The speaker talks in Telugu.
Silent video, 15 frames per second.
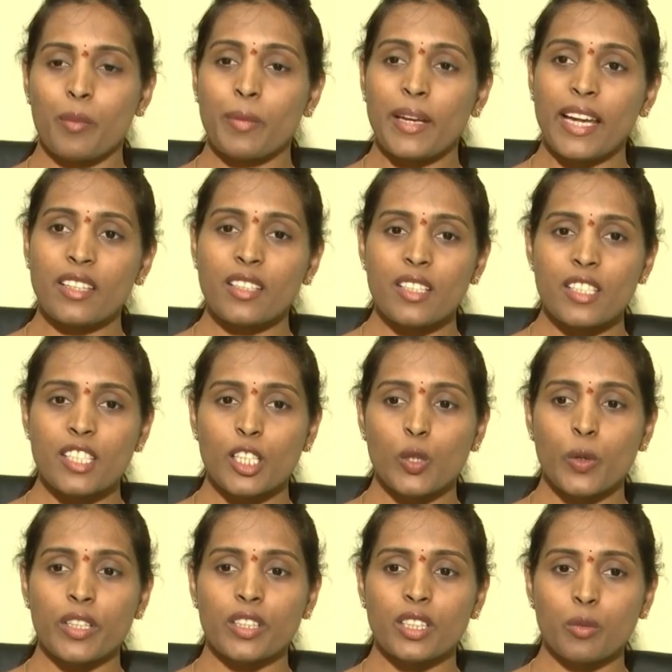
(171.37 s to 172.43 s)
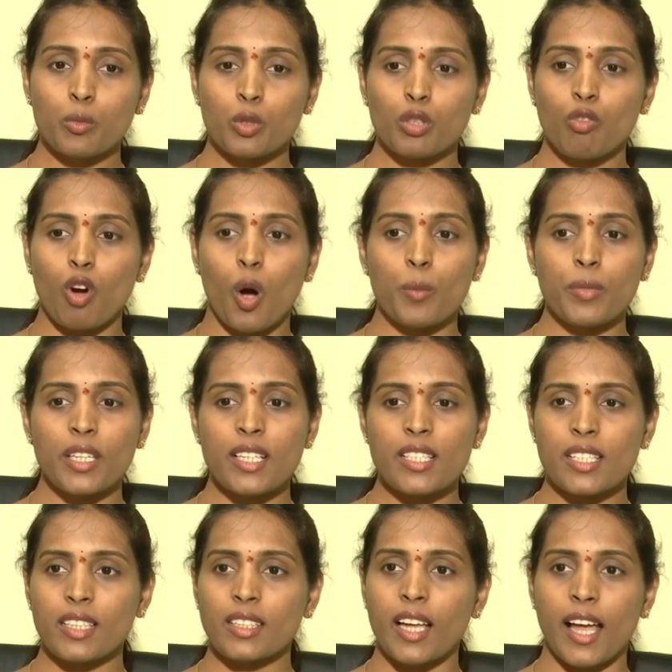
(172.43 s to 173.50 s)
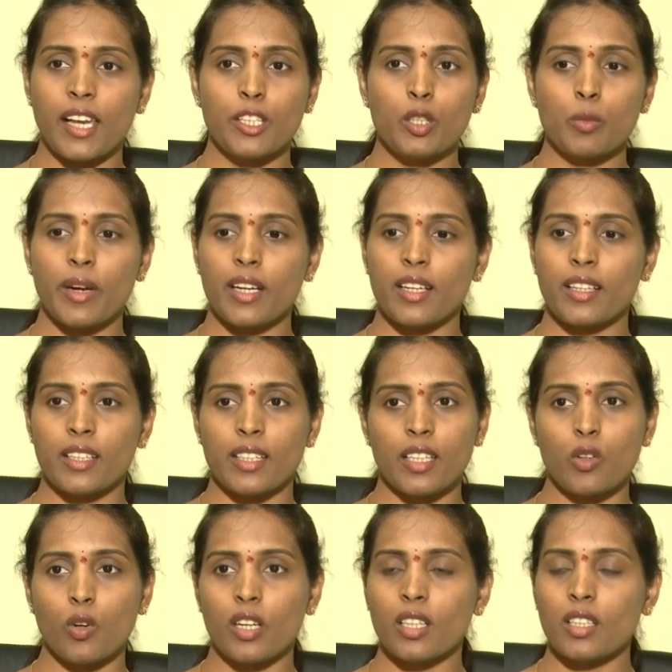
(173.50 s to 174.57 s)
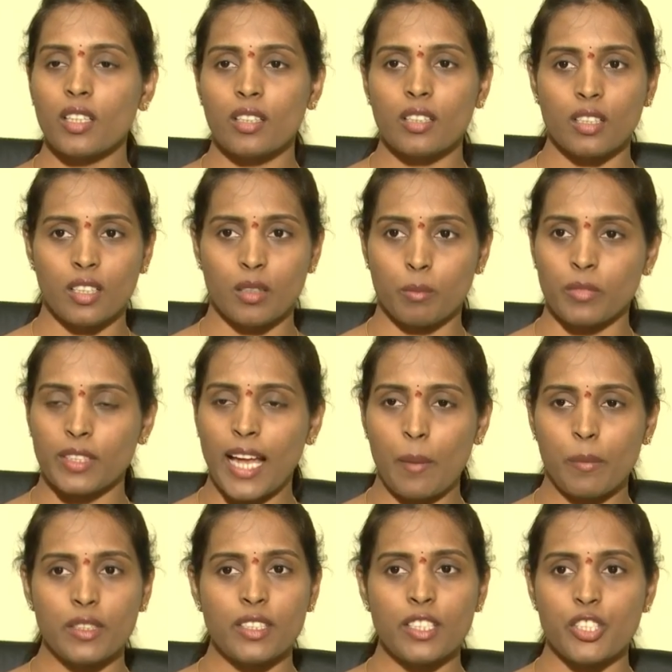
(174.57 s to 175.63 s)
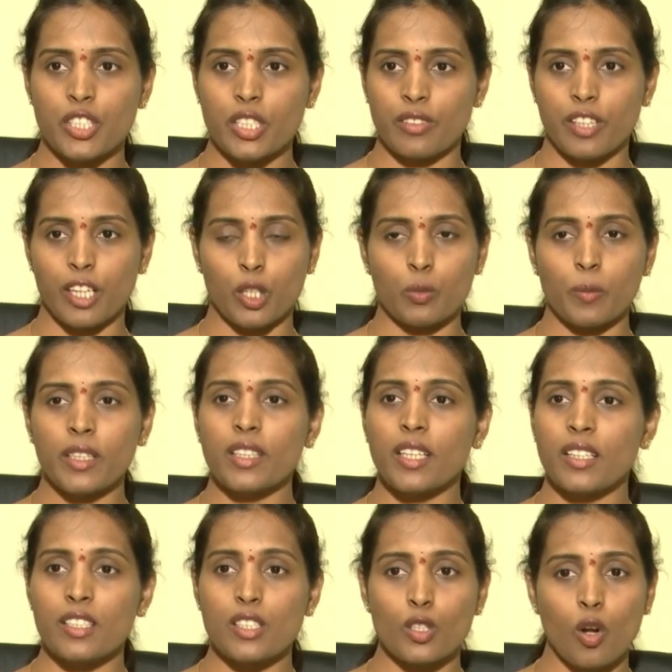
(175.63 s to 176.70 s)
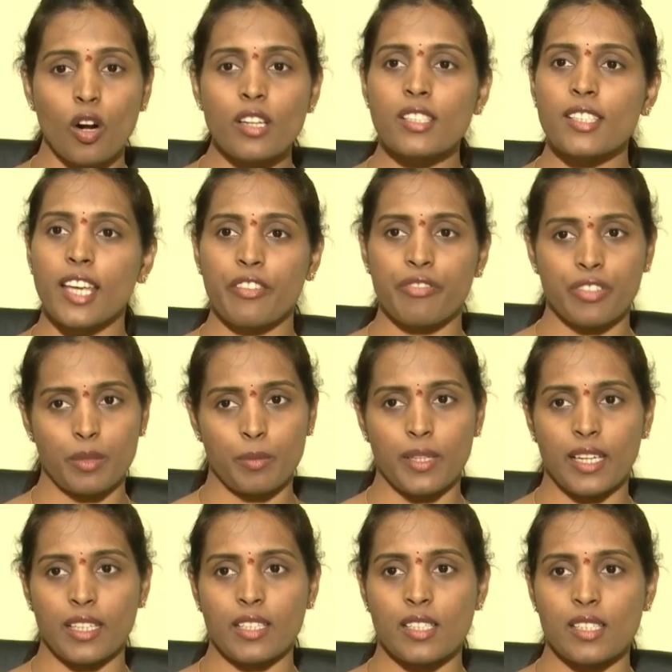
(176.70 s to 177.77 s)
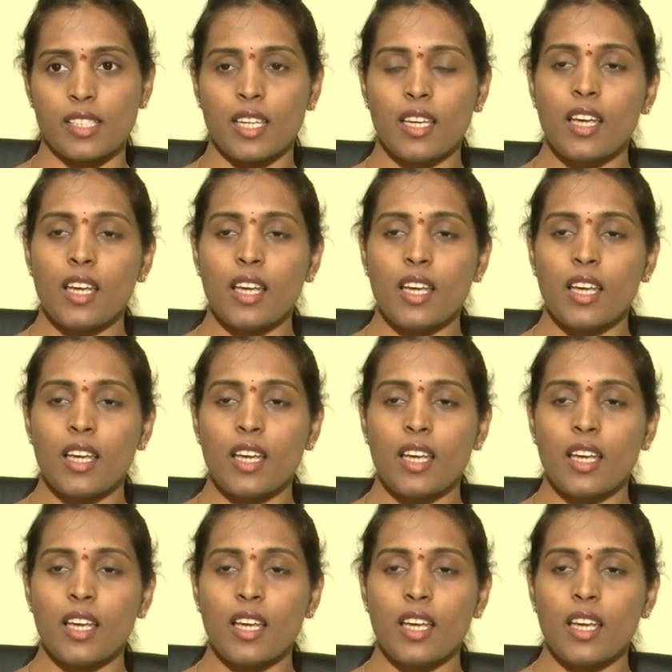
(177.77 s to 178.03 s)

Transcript: ప్రెగ్నెన్సీలో ఇంతకుముందు వామిటింగ్స్కి థాలిడోమైడ్ అనే ఒక టాబ్లెట్ ఇచ్చేవాళ్ళు బట్ దట్ ఈస్ నాట్ సేఫ్ ఫర్ ప్రెగ్నెన్సీ